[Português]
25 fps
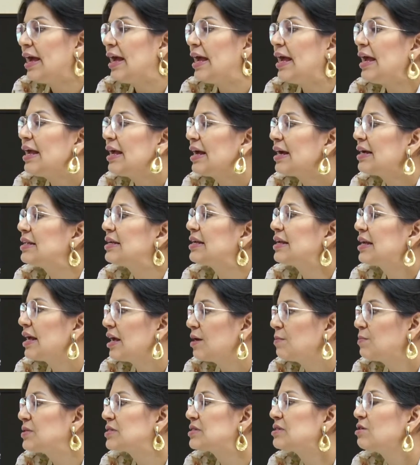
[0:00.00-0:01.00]
Em
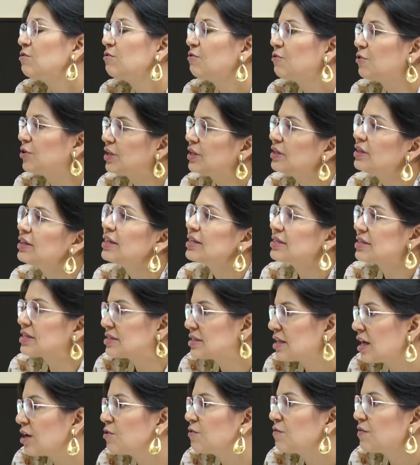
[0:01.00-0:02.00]
Ariquemes não foi
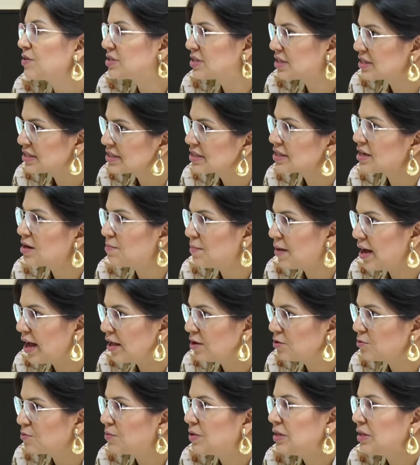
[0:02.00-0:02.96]
necessário fazer esse trabalho,